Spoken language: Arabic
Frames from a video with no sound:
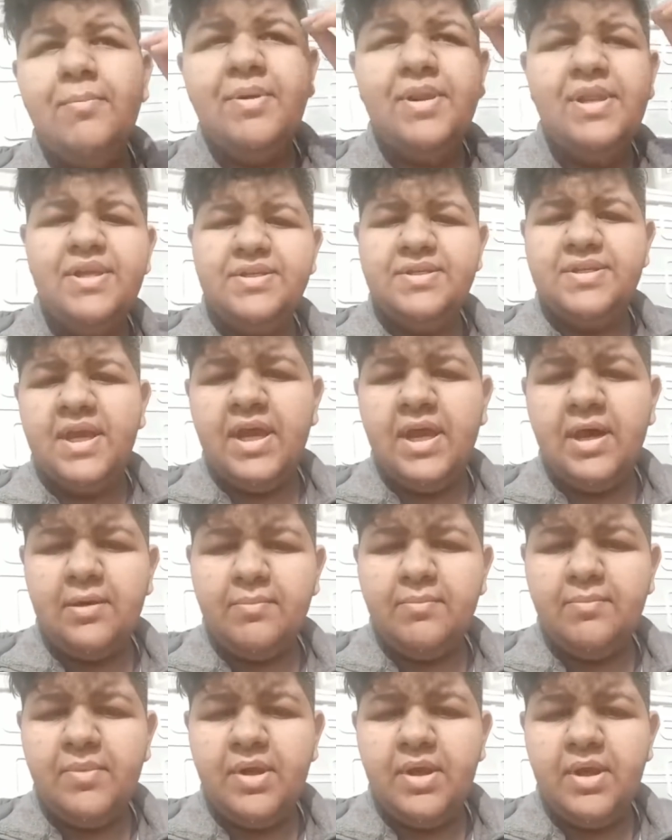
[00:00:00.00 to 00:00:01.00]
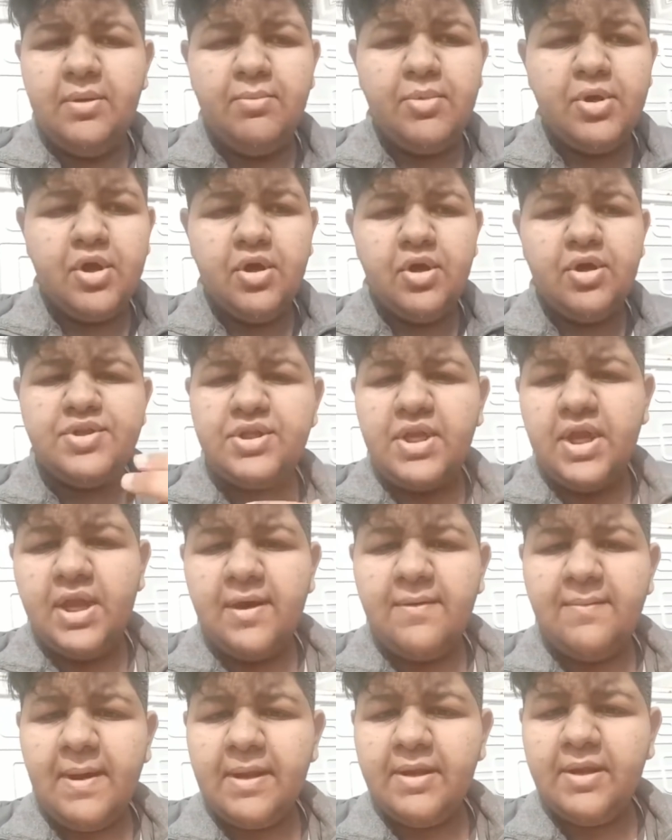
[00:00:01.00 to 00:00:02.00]
بليز هيلب مي بيكوز
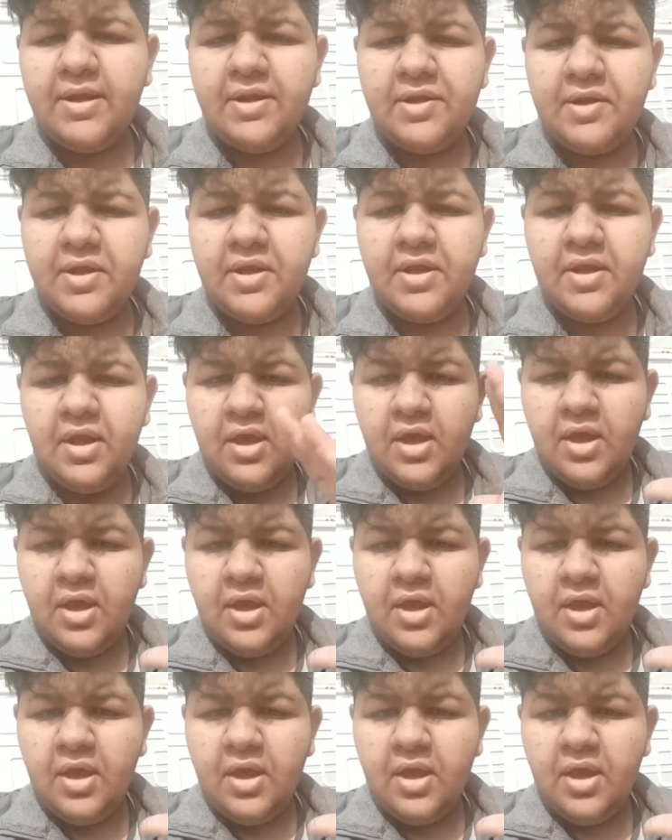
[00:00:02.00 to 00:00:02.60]
اي ام انجري